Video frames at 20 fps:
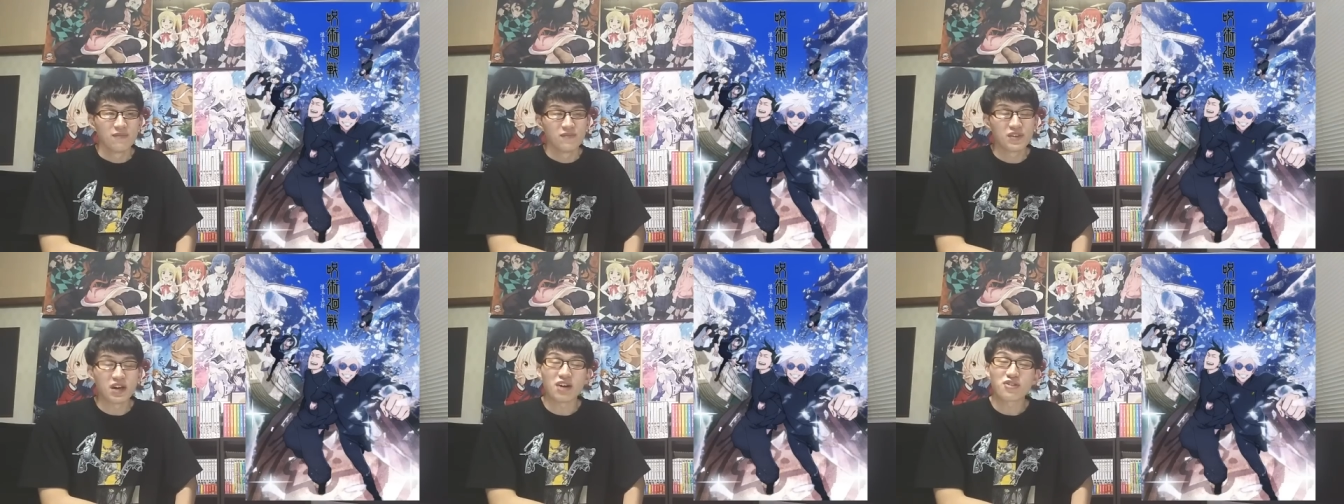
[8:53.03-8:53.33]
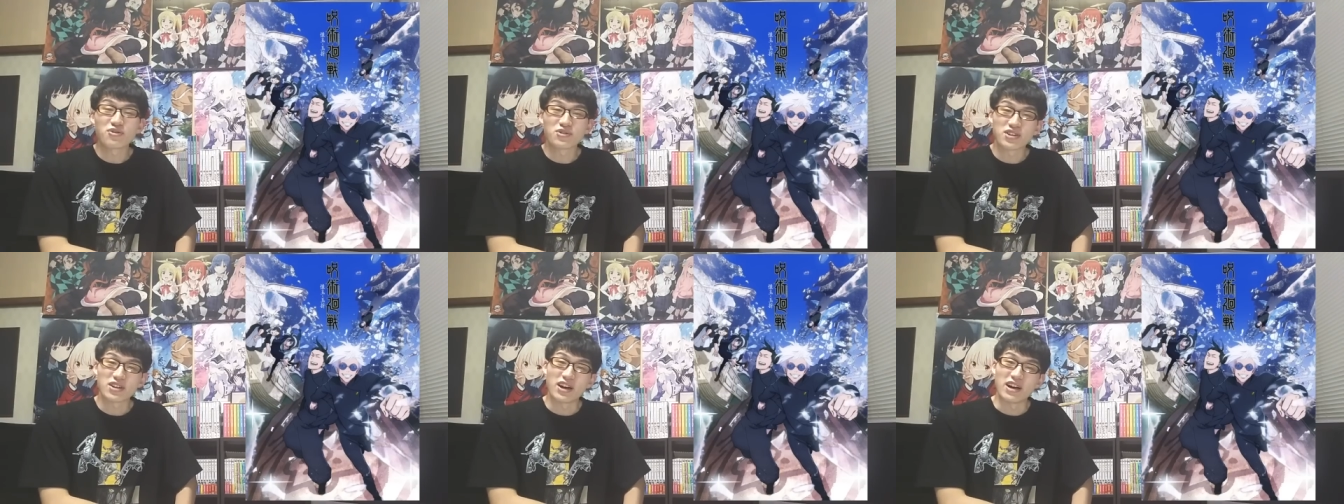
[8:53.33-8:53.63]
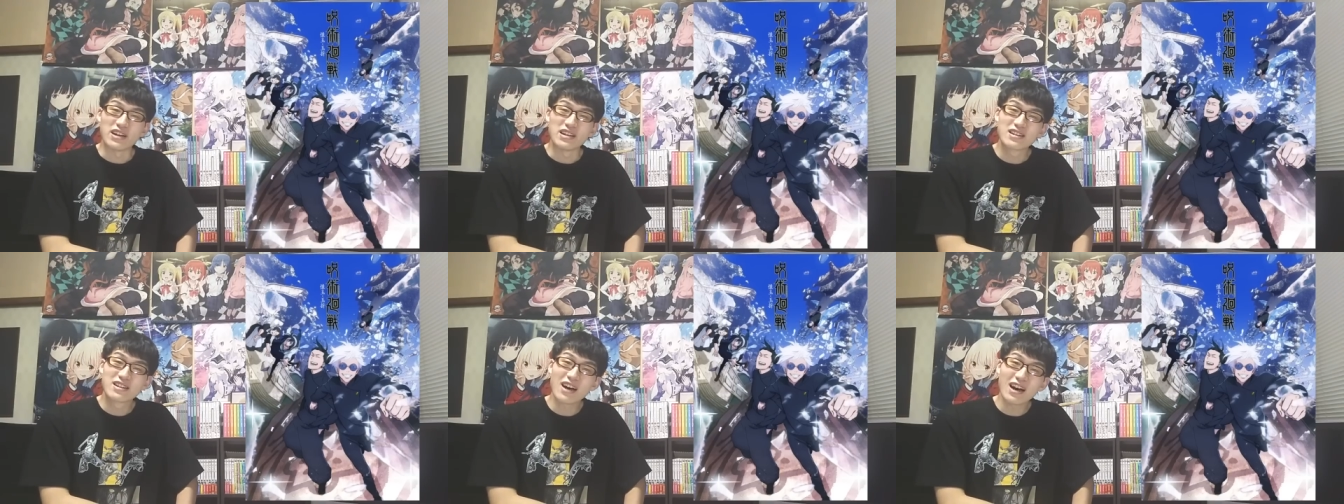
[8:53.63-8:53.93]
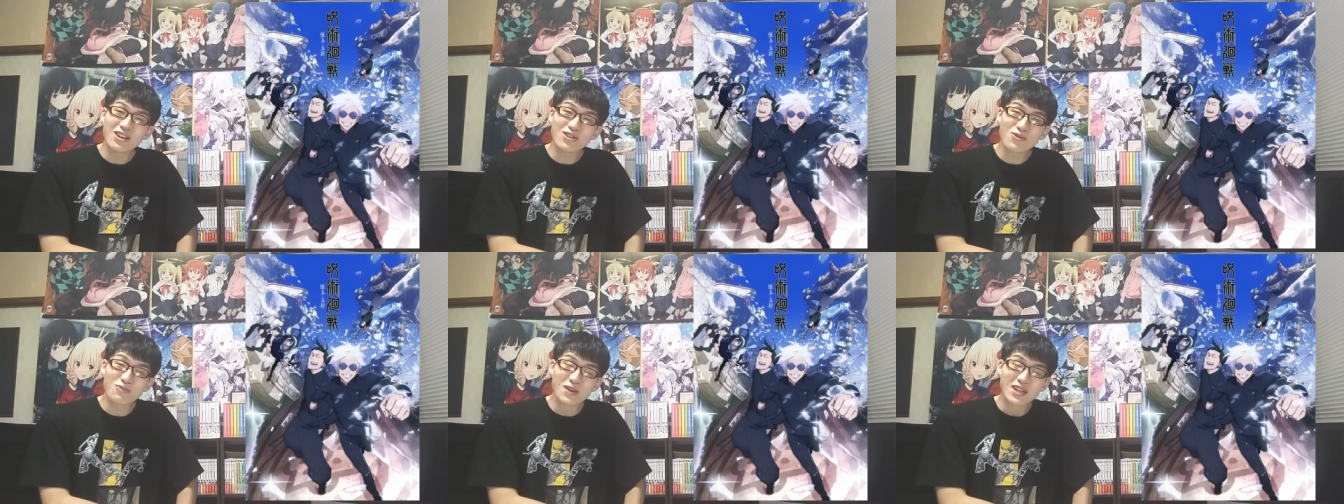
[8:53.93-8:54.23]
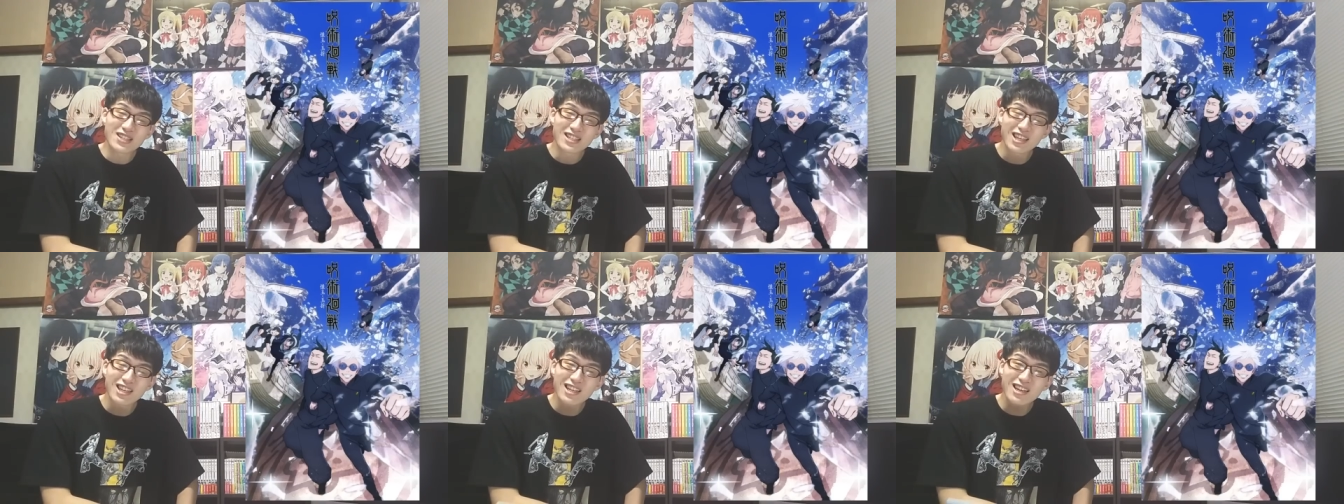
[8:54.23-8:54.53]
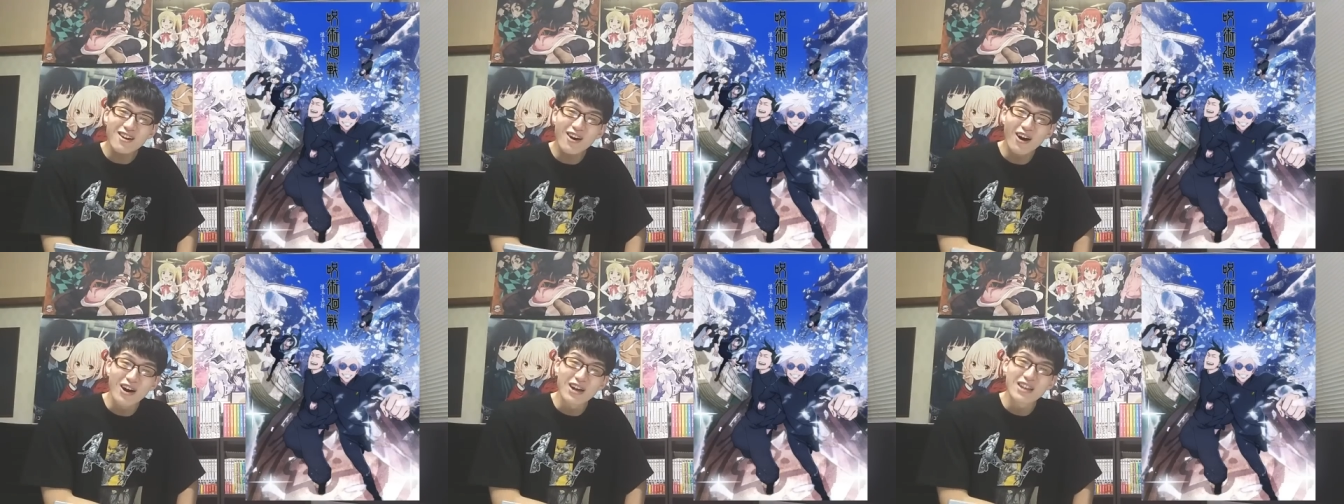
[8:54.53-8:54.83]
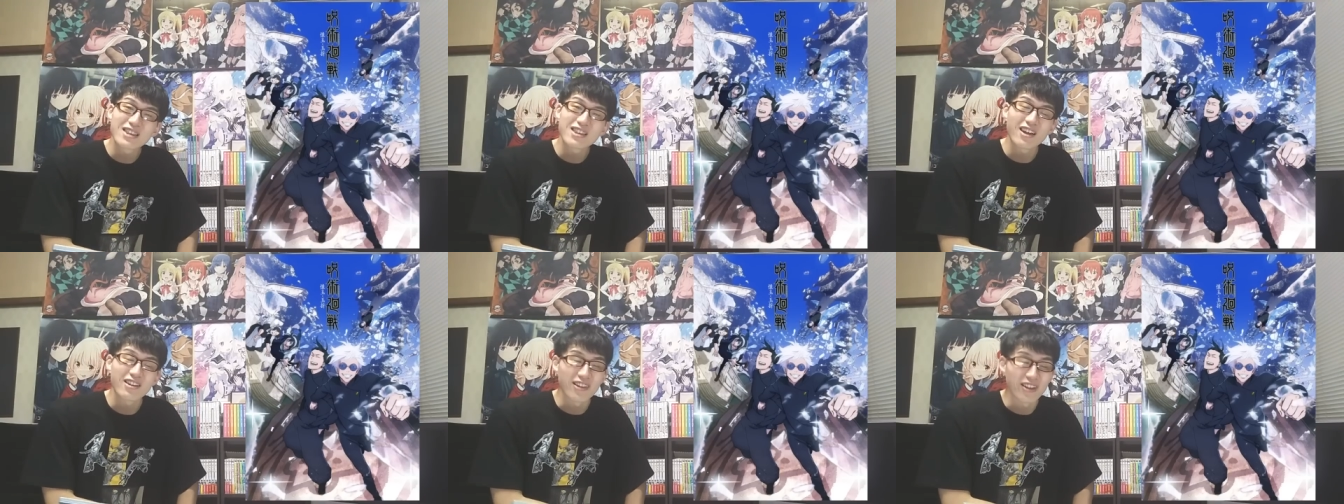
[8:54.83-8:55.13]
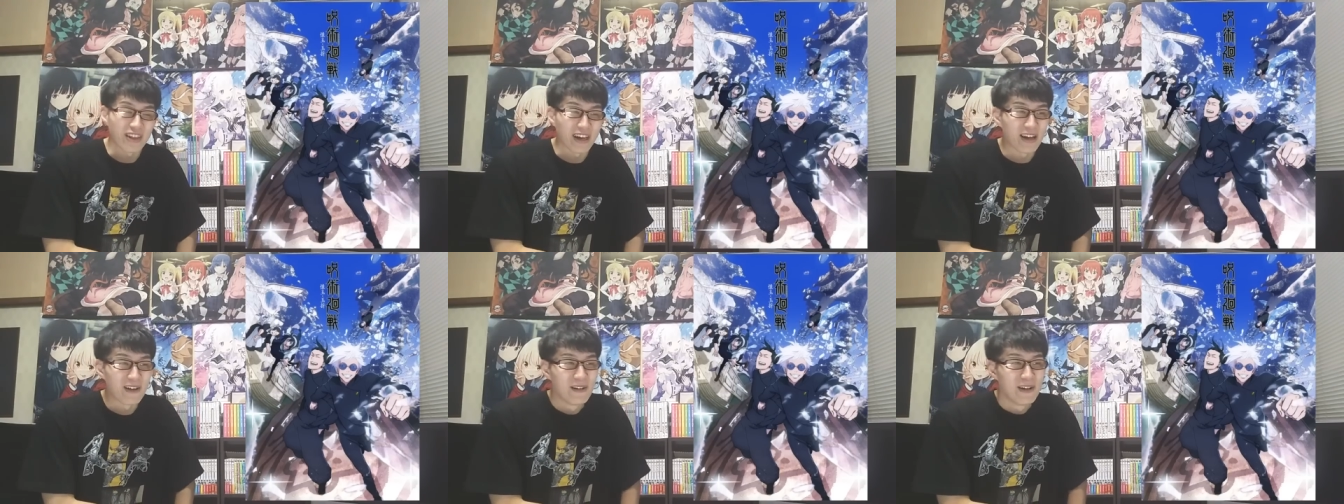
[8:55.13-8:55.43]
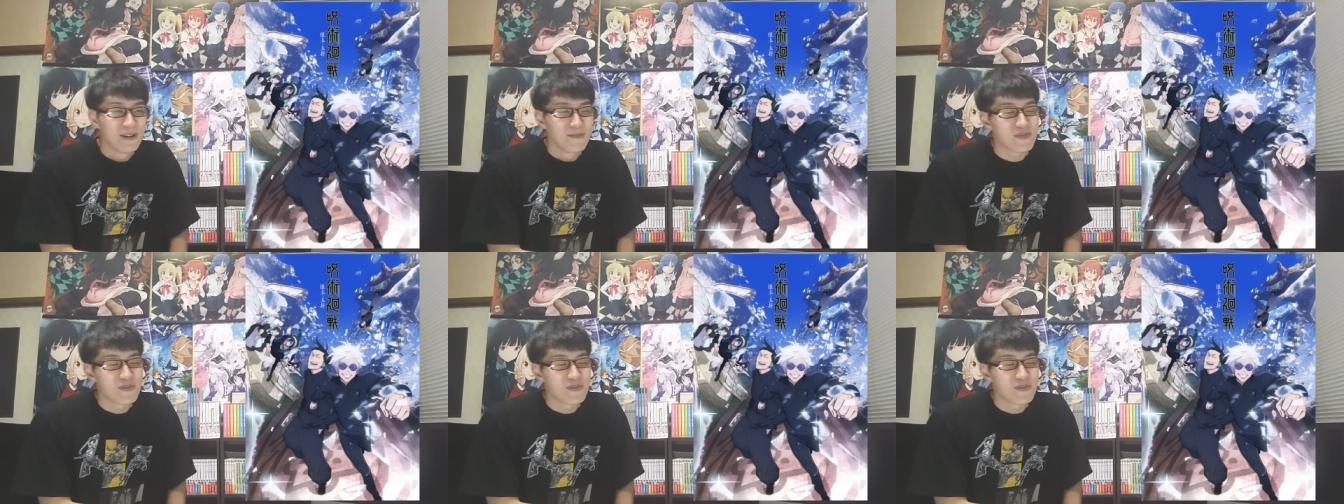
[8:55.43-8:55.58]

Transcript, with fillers: で、あとさ、意外とめっちゃ期間空いてたんだね。